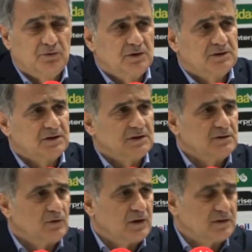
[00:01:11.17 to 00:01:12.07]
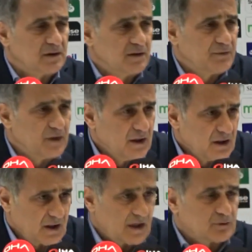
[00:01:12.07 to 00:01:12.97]
Burada sıkıntı olan taraf
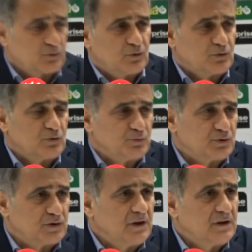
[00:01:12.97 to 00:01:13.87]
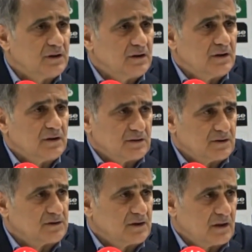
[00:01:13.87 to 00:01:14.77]
kart gördüğümüzde
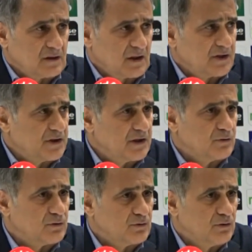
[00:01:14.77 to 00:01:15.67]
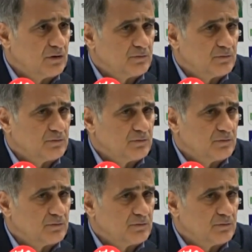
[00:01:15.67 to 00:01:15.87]
ceza geçerli oluyor.